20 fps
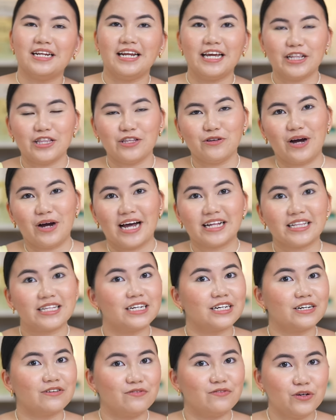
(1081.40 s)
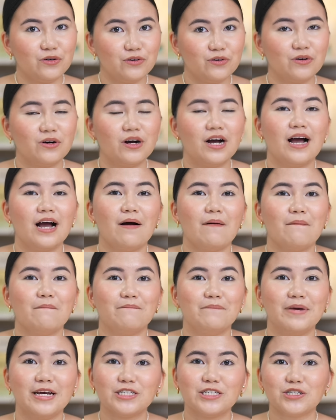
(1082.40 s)
late yung ating review,
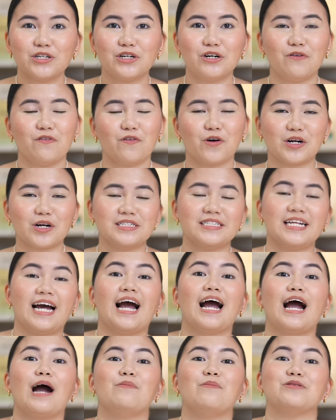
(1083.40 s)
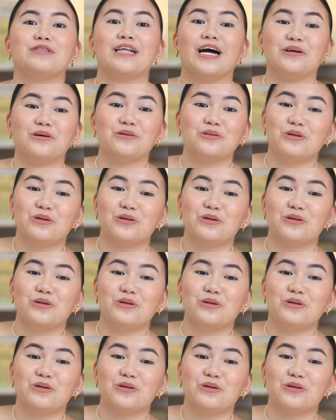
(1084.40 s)
medyo of course nakaabot tayo